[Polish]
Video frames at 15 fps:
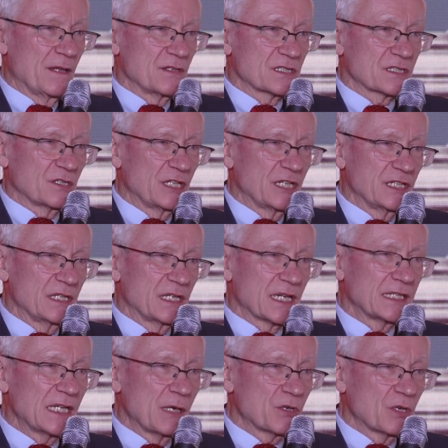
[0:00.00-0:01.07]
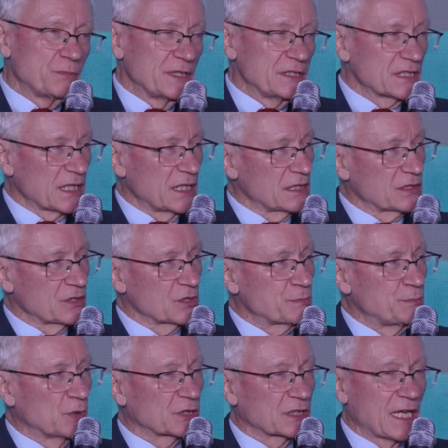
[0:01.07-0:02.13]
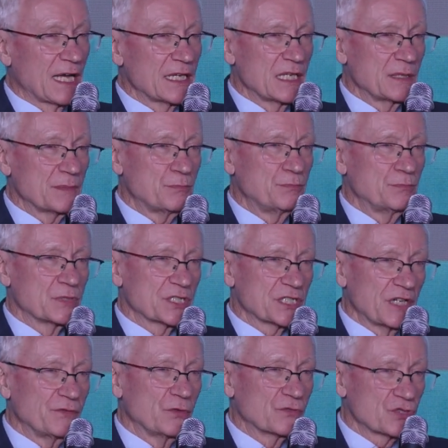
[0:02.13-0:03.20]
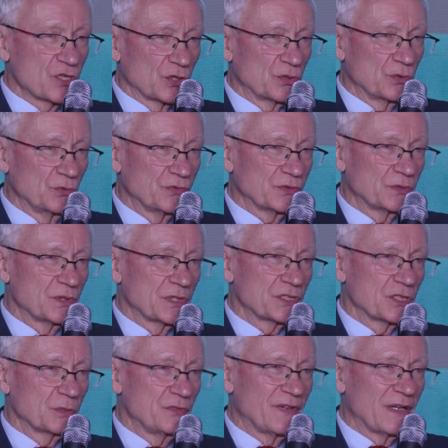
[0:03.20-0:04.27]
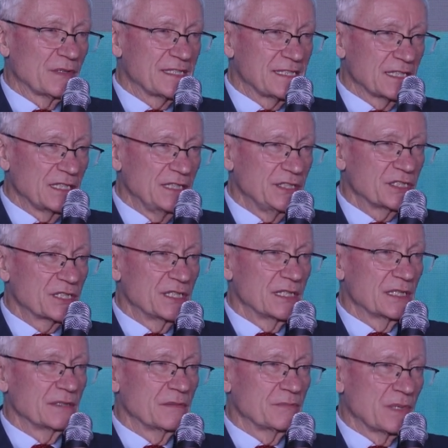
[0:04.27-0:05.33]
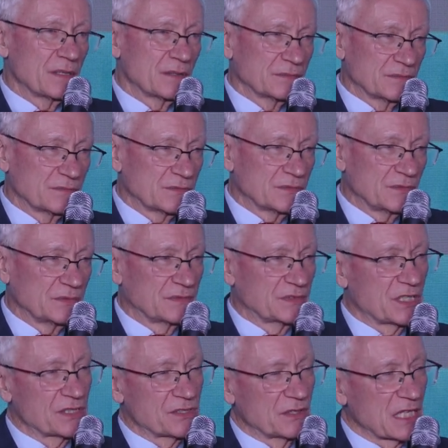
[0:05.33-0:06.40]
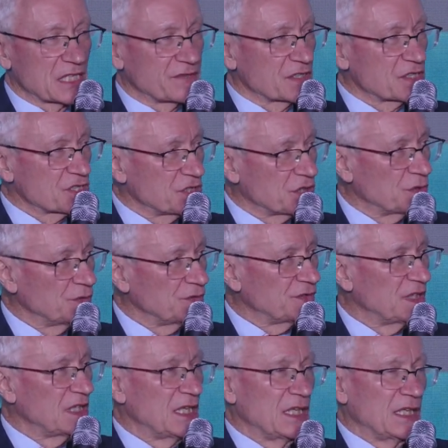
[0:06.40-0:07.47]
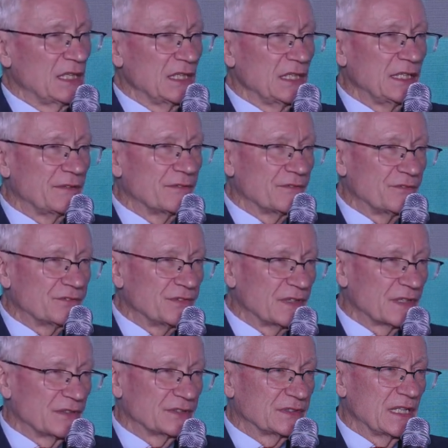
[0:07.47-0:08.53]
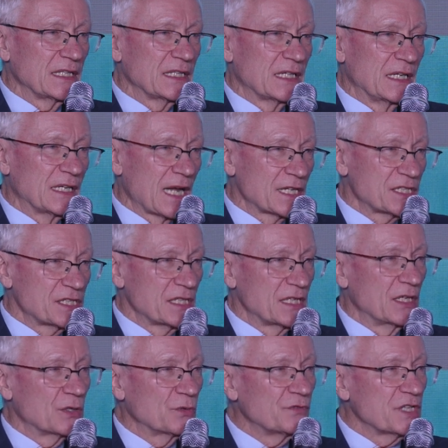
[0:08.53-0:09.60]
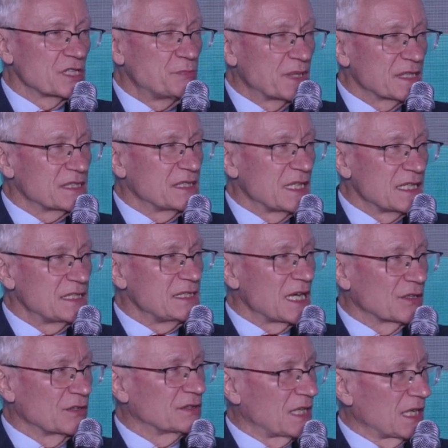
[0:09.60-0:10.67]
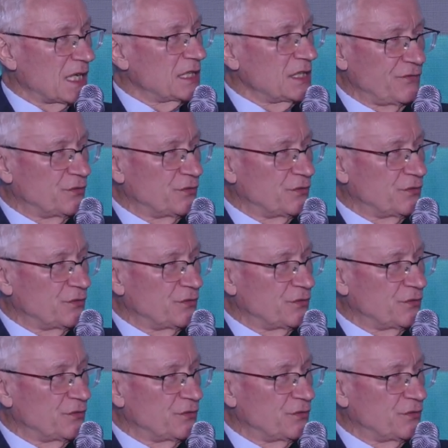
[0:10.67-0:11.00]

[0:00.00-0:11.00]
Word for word: E, z kolei Rada Europejska jest to spotkanie szefów rządów, które się odbywają cyklicznie, mają często nazwa szczytów. I w, tej Radzie również prezydencja jako taka